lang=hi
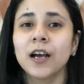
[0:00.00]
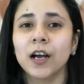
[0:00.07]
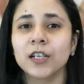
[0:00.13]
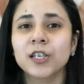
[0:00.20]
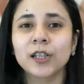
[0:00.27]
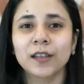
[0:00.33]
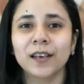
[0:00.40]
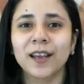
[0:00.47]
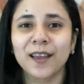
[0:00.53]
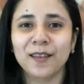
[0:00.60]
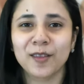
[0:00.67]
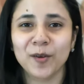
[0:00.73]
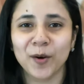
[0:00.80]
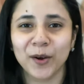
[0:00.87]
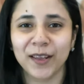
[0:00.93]
अच्छे तरीके
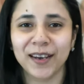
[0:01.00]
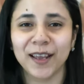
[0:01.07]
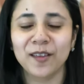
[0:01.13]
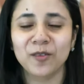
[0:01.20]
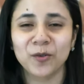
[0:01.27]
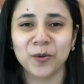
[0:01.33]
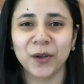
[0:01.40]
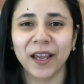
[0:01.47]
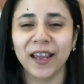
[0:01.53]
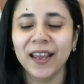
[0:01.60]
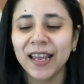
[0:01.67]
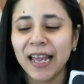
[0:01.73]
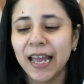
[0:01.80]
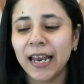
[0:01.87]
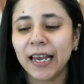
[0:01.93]
से ऑर्गेनाइज हो गया है
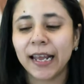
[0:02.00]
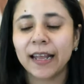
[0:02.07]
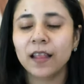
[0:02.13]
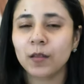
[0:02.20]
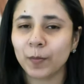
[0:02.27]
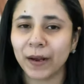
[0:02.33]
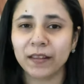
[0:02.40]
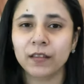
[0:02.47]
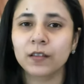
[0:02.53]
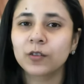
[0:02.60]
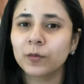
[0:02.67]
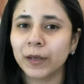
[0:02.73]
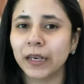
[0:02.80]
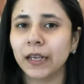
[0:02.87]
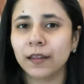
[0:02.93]
लेकिन स्पाइसेस
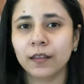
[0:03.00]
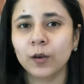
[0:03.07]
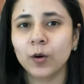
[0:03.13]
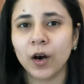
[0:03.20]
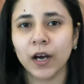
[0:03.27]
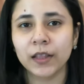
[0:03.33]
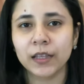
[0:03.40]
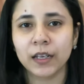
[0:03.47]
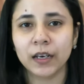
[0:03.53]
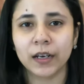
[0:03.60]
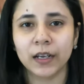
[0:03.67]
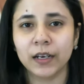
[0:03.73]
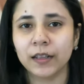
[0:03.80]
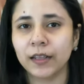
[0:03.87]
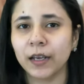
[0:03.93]
को मैंने किसी को हाथ नहीं
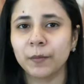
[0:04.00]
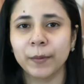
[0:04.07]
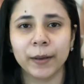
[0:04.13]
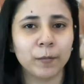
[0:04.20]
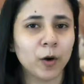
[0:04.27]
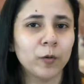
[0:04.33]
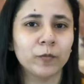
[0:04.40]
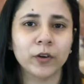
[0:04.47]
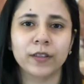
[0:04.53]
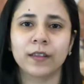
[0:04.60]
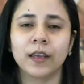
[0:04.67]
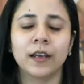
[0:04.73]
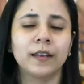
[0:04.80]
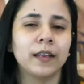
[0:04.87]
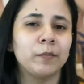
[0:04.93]
लगाने दिया माई मॉम
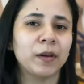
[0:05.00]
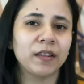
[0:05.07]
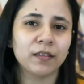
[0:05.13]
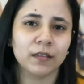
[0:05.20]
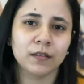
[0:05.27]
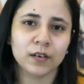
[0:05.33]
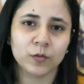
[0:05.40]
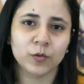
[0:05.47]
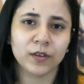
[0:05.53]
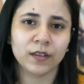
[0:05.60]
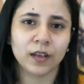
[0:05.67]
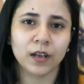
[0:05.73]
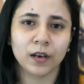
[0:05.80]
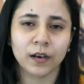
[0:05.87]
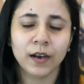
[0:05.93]
वॉज हेयर देन माई सिस्टर
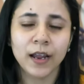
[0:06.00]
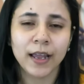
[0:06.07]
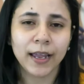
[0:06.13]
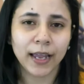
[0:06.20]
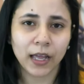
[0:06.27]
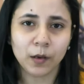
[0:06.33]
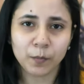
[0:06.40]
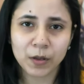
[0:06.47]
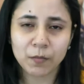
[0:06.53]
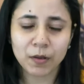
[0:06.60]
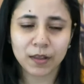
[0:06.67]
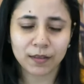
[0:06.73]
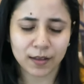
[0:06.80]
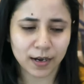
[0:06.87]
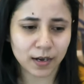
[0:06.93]
वॉज हेयर हेल्पिंग
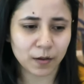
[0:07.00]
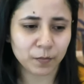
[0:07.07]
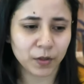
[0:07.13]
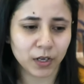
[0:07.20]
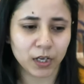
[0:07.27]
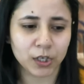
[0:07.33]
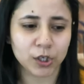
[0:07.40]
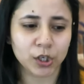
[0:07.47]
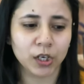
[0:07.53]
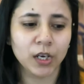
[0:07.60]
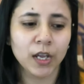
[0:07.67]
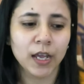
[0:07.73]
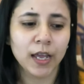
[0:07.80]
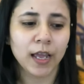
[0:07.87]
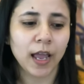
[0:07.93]
मी सेट अप द किचन
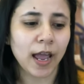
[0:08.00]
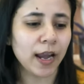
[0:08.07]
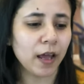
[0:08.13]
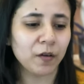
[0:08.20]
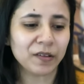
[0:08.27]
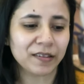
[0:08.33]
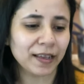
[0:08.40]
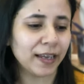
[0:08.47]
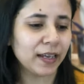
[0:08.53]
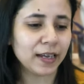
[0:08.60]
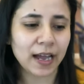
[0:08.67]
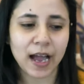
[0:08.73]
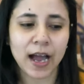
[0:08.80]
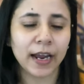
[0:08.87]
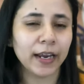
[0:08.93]
एंड आई वॉज
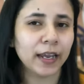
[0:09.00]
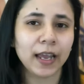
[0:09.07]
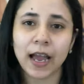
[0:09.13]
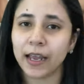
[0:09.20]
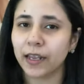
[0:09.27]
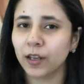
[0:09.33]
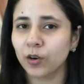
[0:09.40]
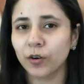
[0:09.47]
लाइक आई आई के